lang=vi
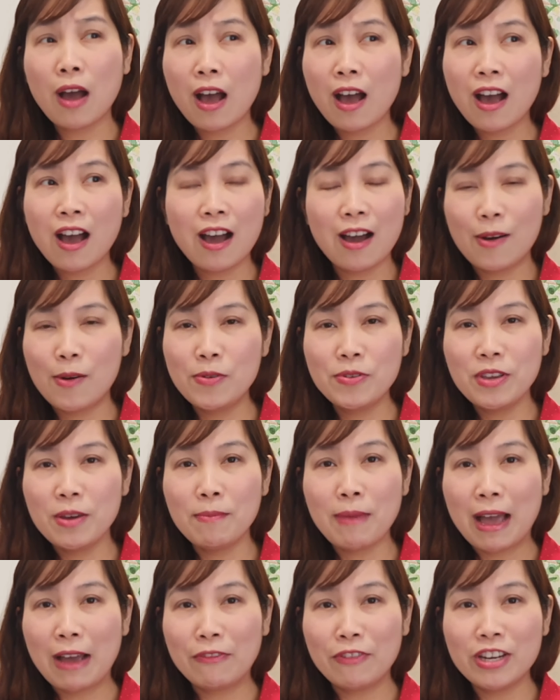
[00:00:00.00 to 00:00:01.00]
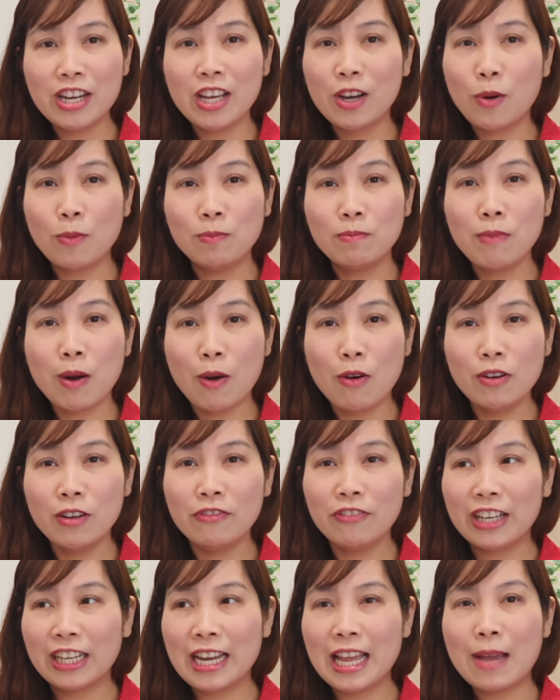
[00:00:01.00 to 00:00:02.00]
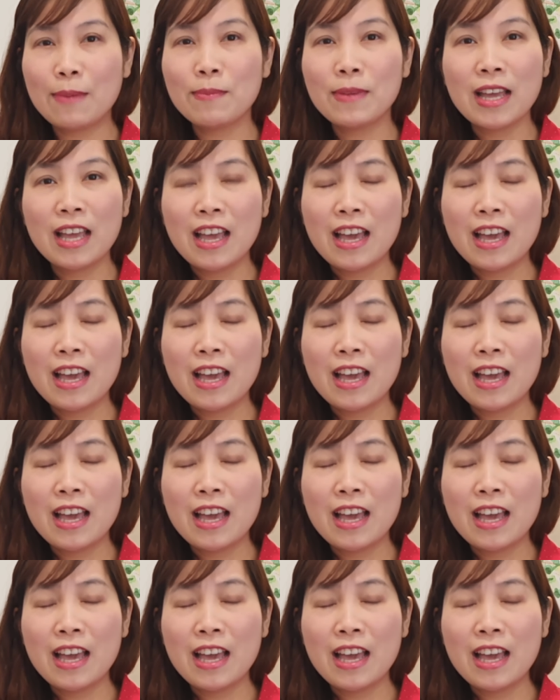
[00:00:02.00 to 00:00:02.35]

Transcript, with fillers: hầu như bạn phải đi khủng bố nước Việt Nam